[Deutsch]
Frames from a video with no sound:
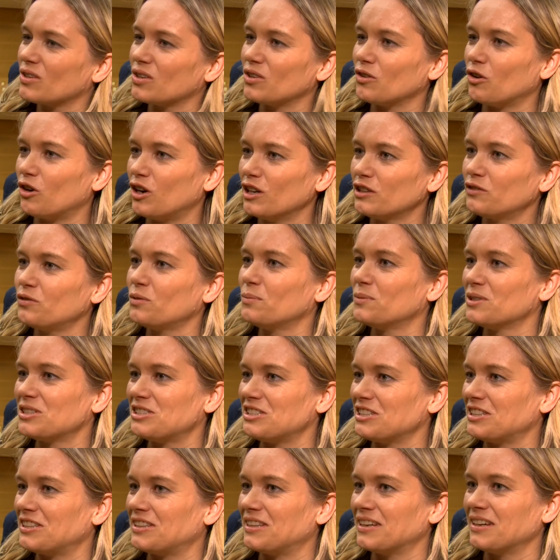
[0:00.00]
so ein Ort, wo man
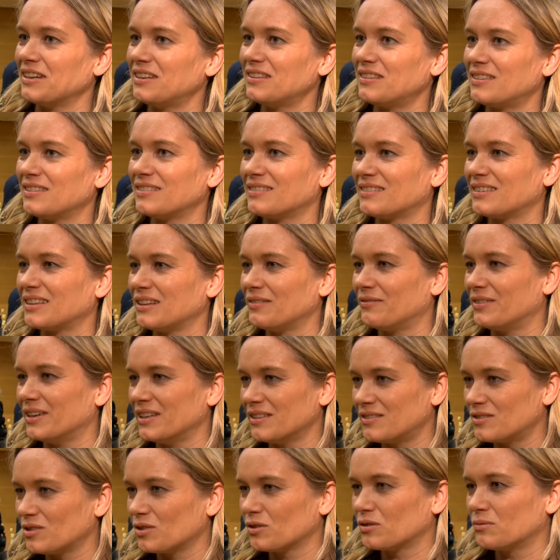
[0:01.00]
sich denkt, die
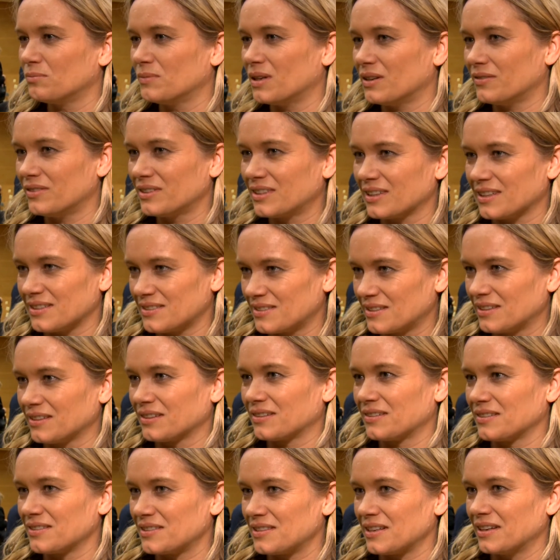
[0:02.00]
Welt sollte mehr wie
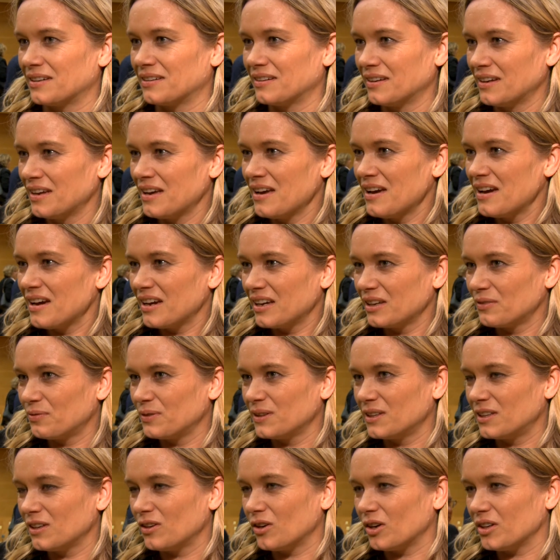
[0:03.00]
Dreiskirchen sein. Ich
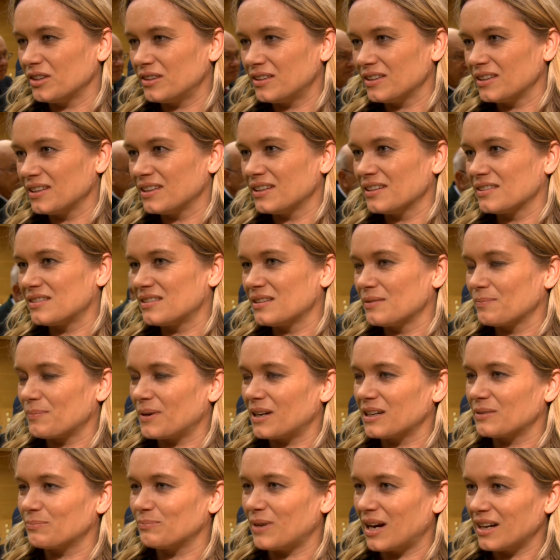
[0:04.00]
finde, die Leute hier sind
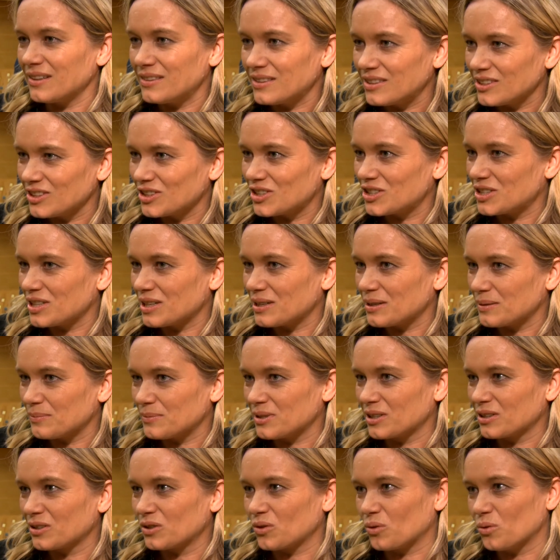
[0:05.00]
pragmatisch, die haben
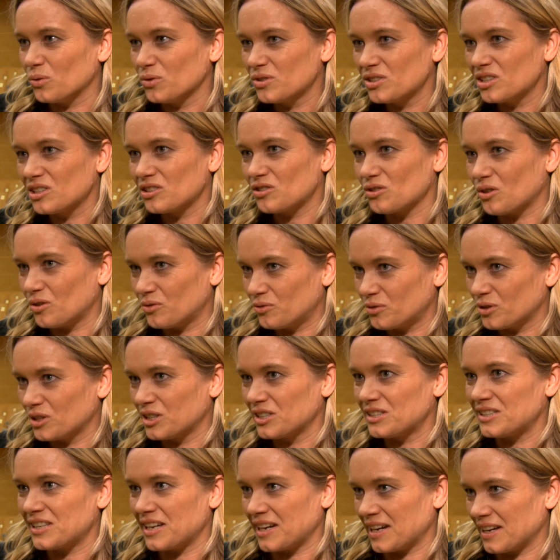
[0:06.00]
ein großes,
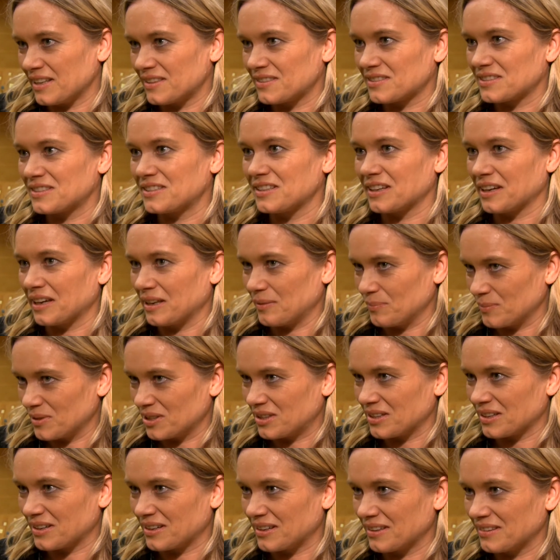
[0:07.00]
offenes Herz, die reden
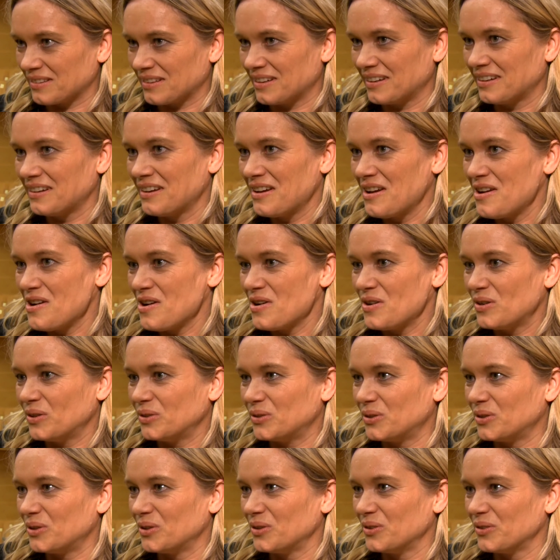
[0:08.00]
miteinander
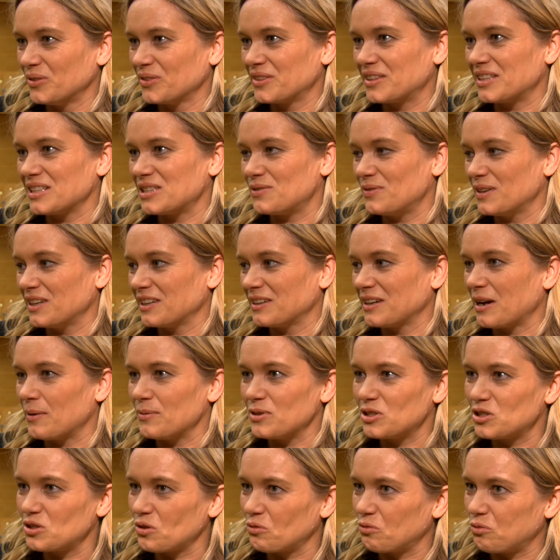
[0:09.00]
und deswegen
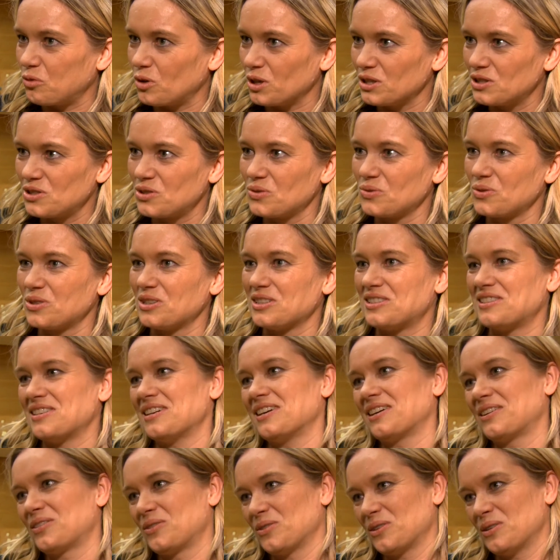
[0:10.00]
habe ich sofort
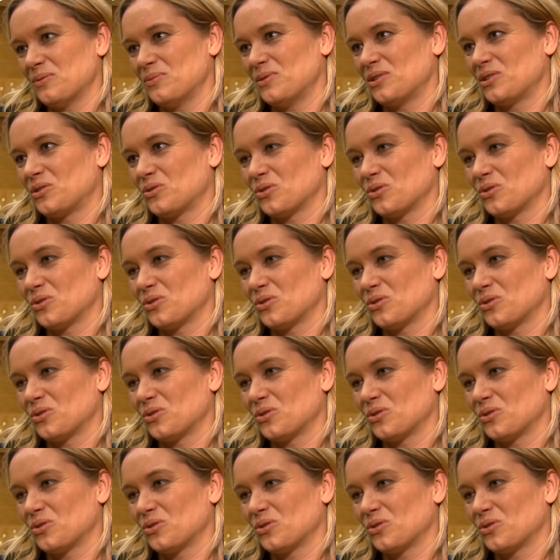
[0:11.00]
zugesagt und habe mich